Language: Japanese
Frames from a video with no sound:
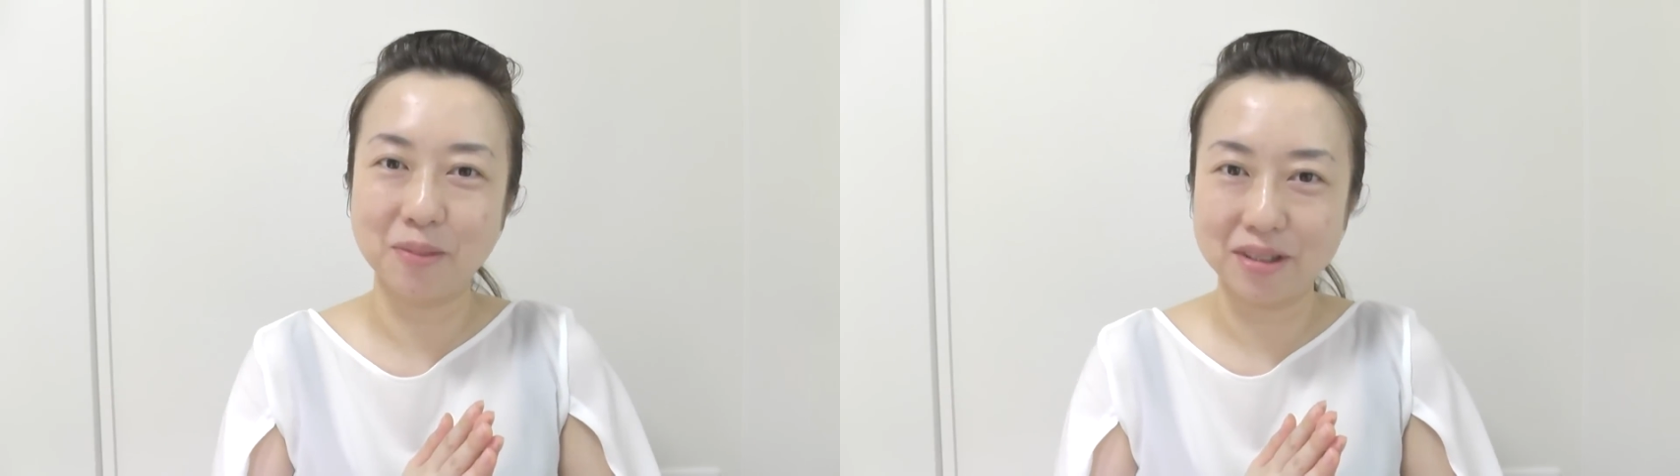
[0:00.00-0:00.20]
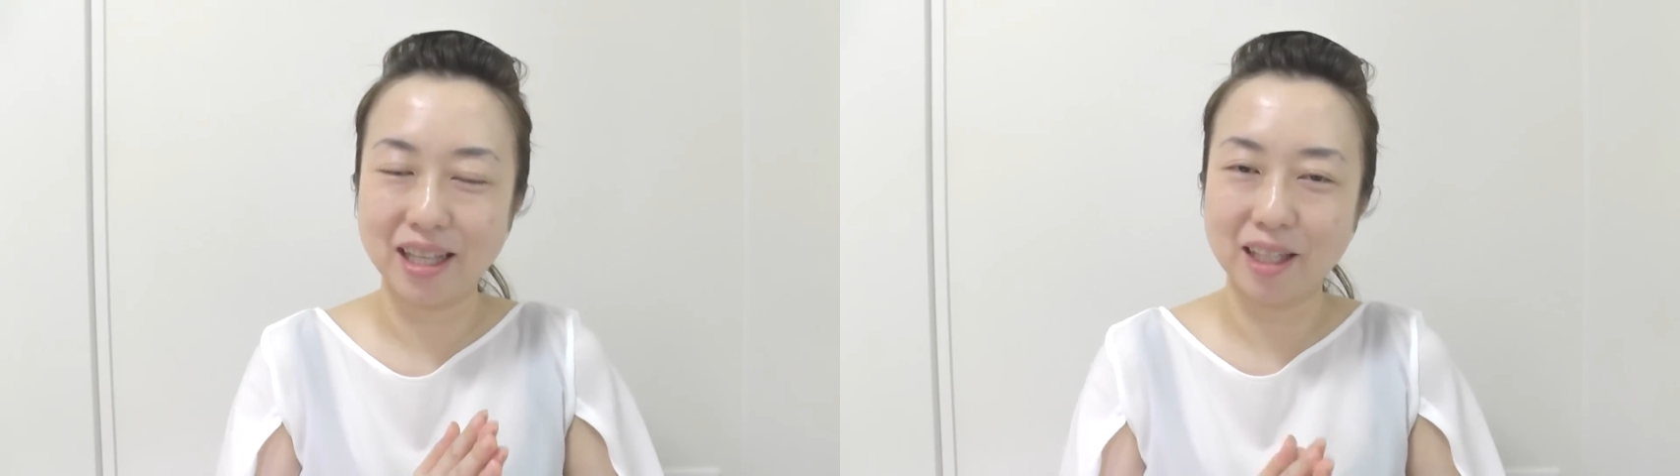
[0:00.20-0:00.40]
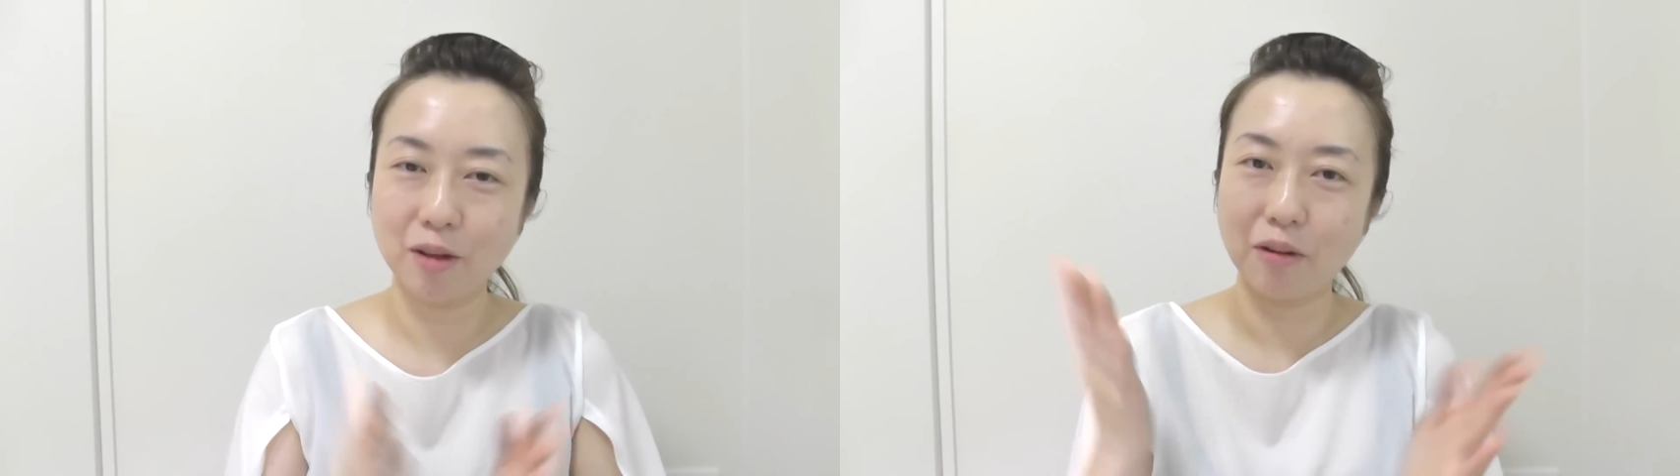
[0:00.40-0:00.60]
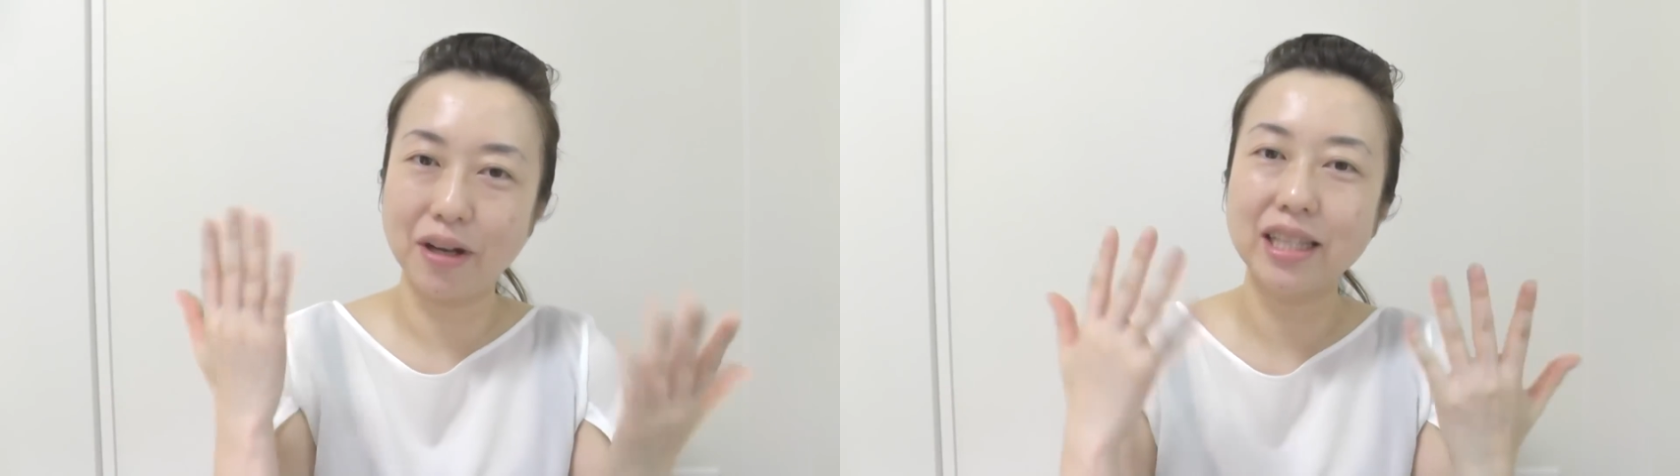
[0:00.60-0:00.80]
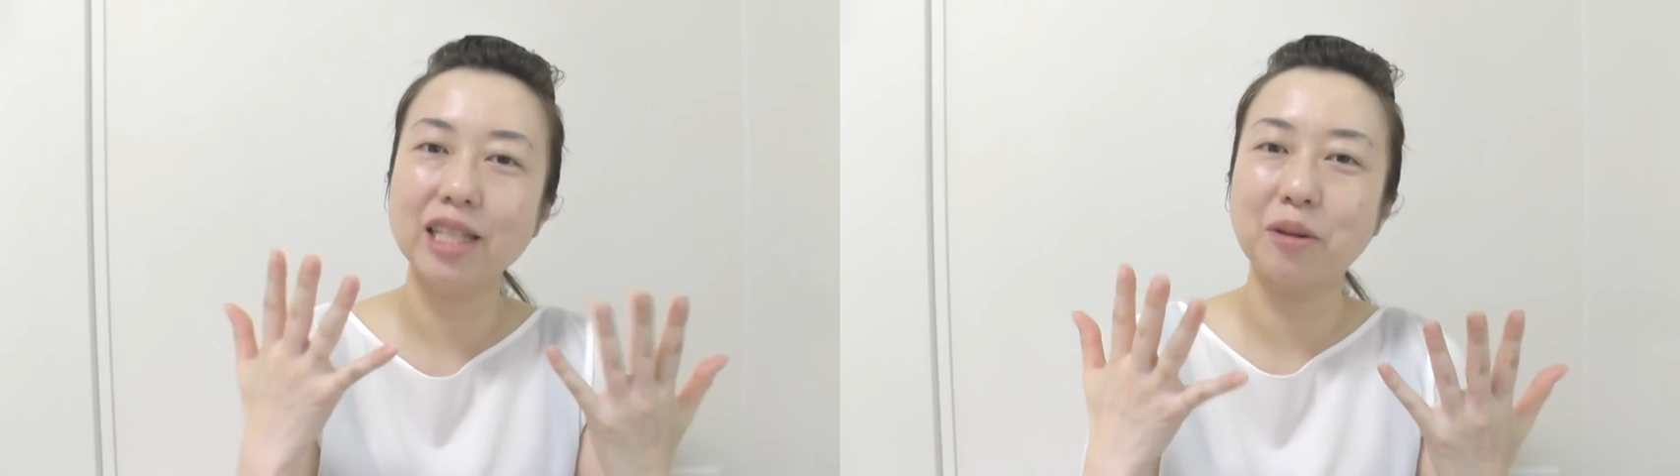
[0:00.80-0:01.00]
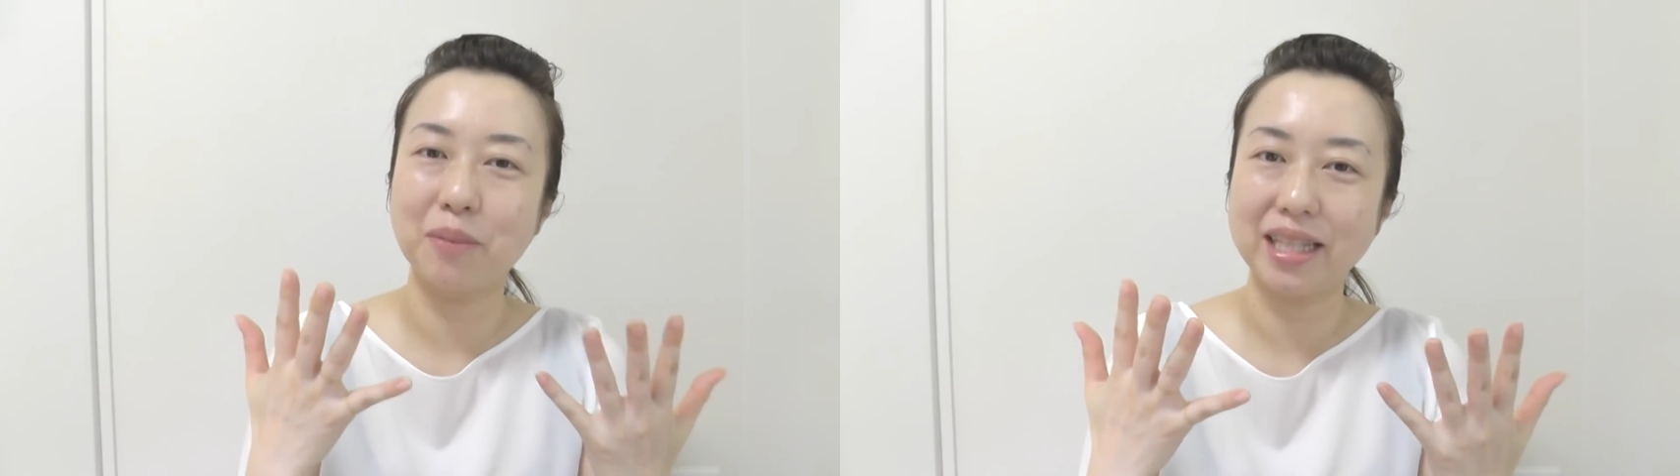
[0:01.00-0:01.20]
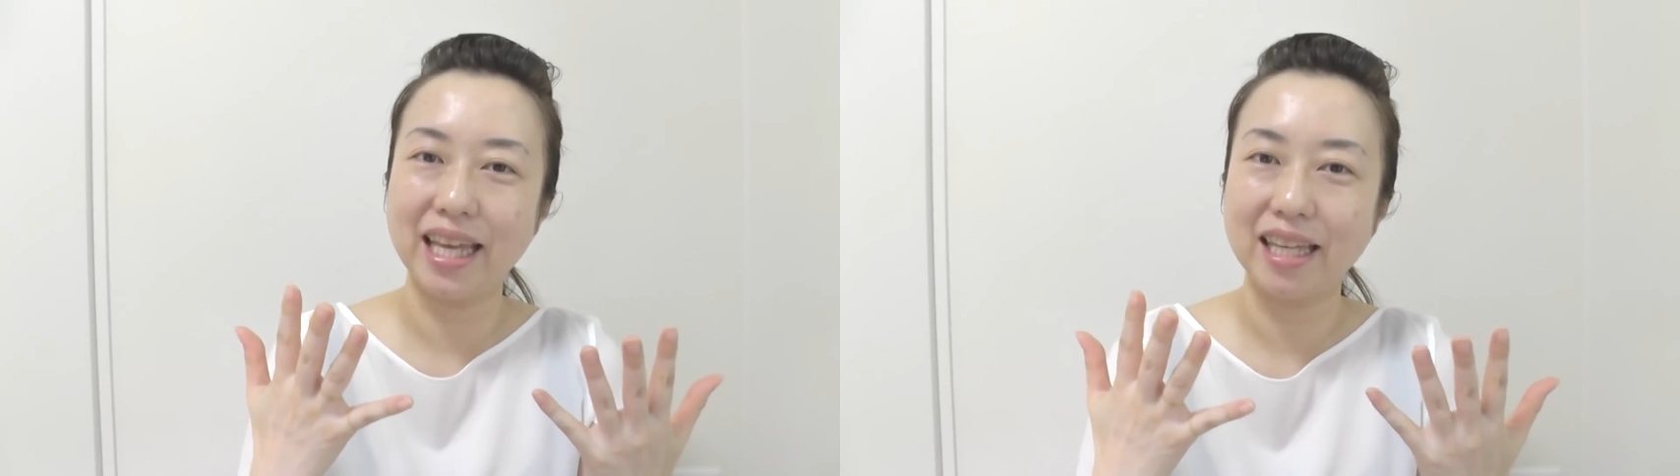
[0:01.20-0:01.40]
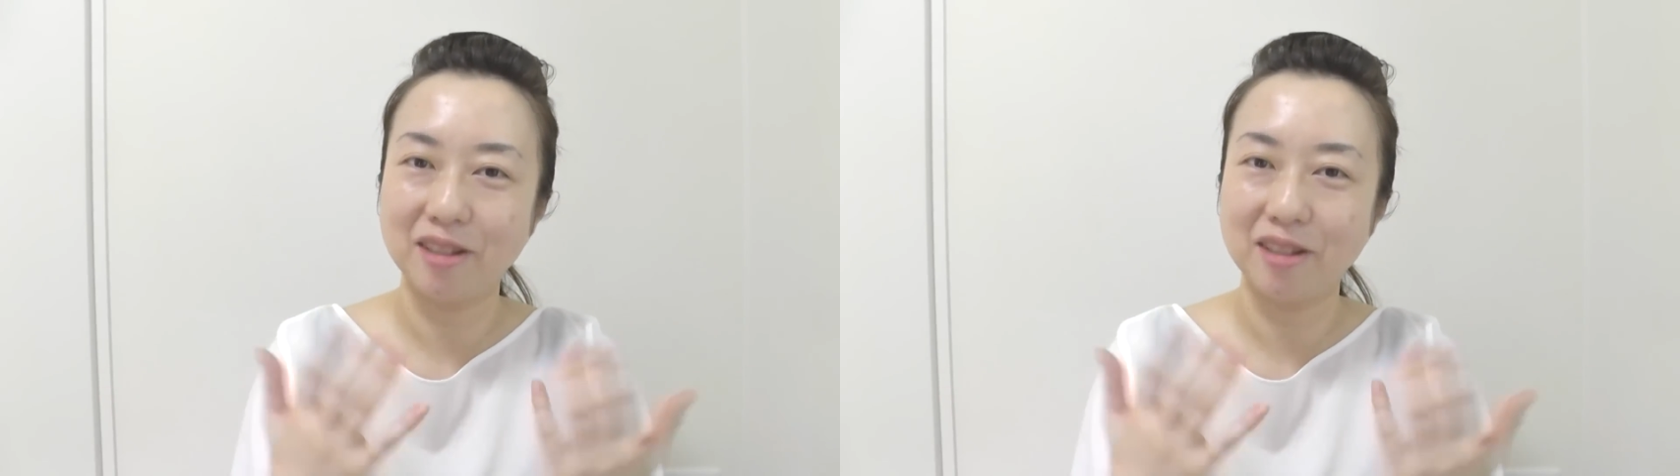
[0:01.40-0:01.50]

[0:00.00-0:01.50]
思って今日はファンデーションまで